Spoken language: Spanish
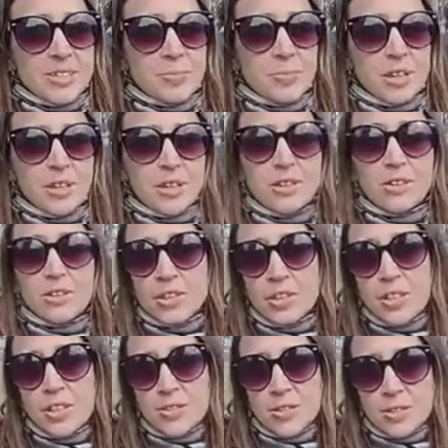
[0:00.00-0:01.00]
Verónica
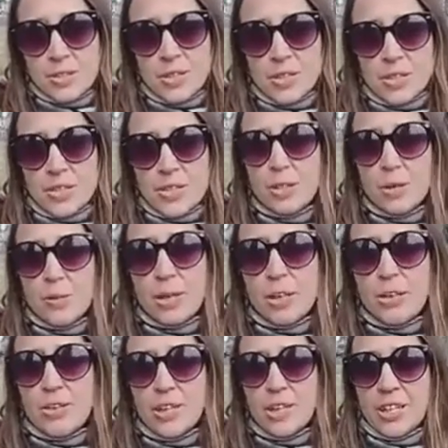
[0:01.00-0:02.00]
Ortiz, soy
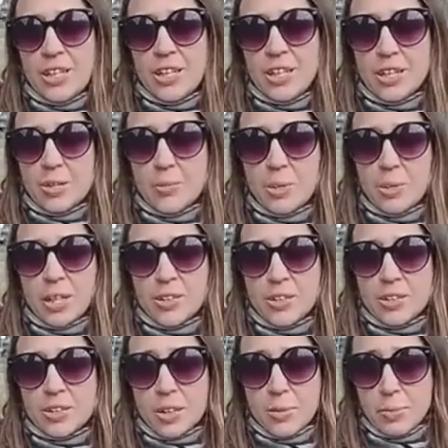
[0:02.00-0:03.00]
psicopedagoga y
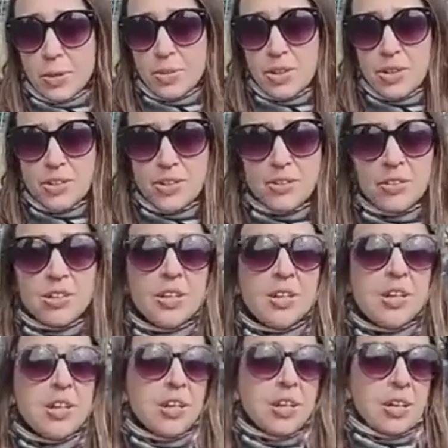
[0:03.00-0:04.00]
acompañante terapéutico.
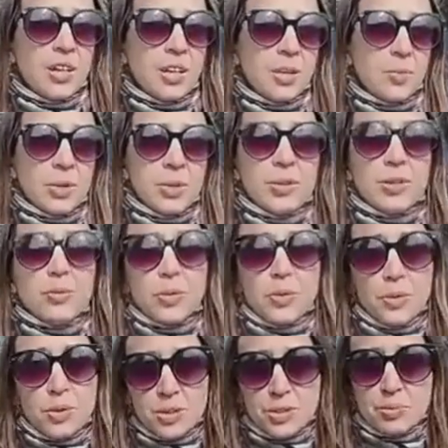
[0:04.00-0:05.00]
Eh, bueno, como
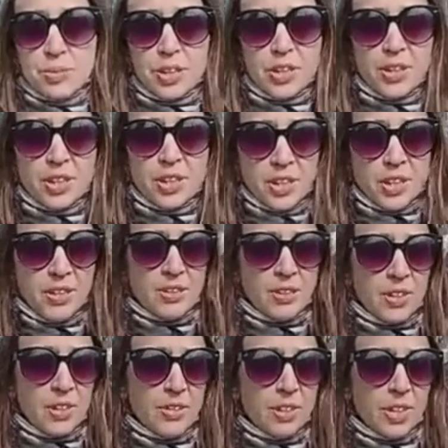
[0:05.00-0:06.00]
vos bien
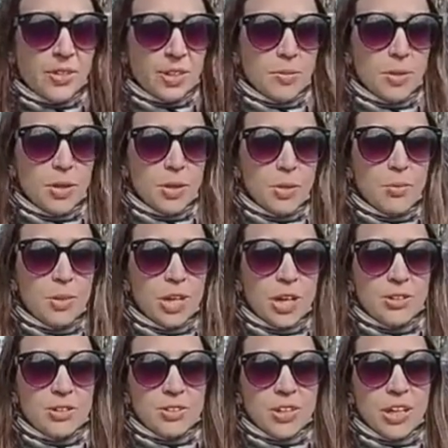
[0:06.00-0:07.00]
dijiste, hoy estamos
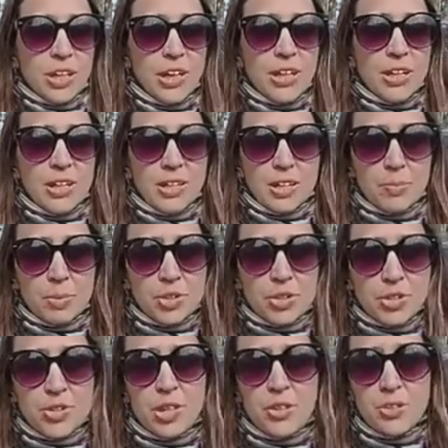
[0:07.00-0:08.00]
convocados acá en
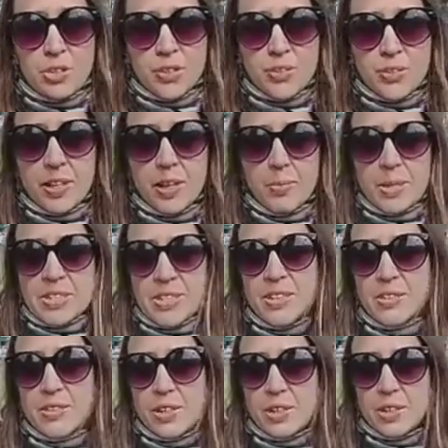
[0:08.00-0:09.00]
apoyo a lo que está
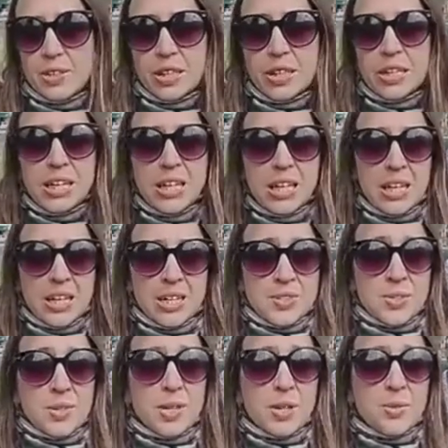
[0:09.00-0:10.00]
pasando en, la
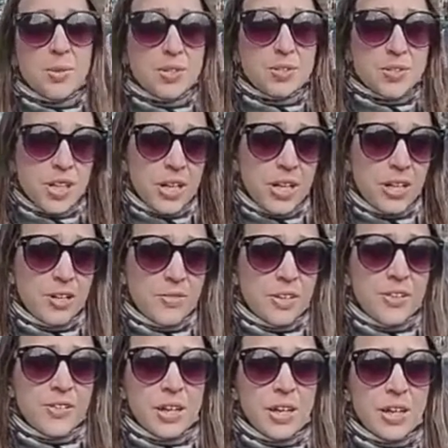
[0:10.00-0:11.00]
ciudad de Buenos Aires,
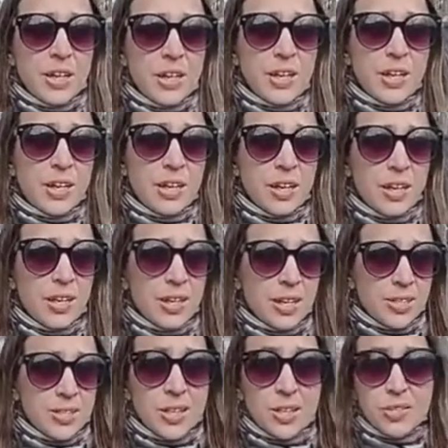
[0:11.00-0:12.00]
frente a la,
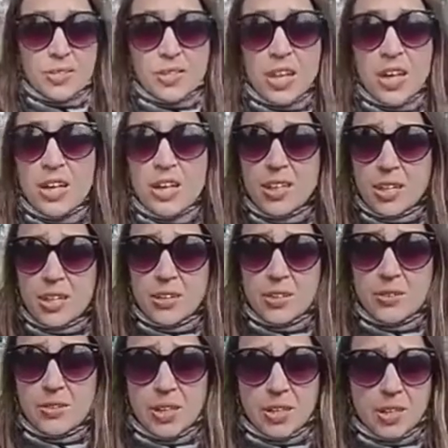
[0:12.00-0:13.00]
Casa Rosada, que es
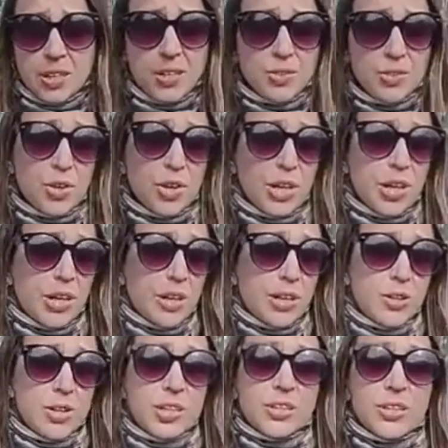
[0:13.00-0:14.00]
eh, todo el
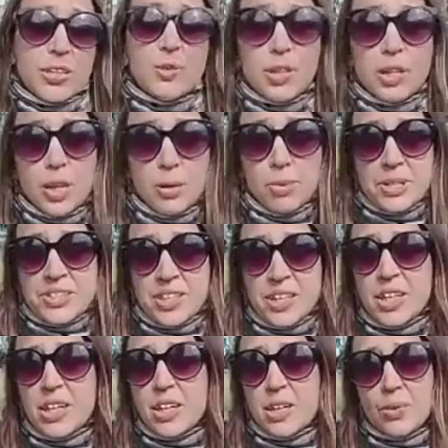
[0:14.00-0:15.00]
colectivo de
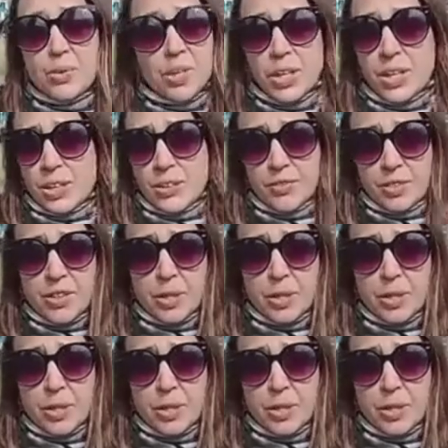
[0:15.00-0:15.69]
discapacidad que nuclea diferentes